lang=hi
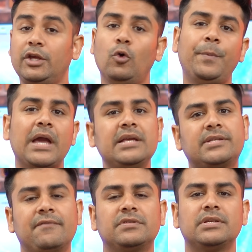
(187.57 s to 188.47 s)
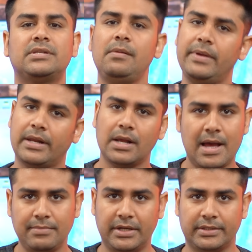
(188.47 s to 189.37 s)
यूपीआई सर्विसेज से मिलकर
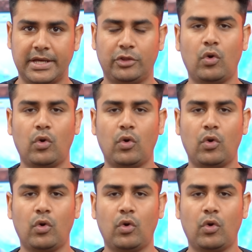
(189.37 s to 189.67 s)
काम करता है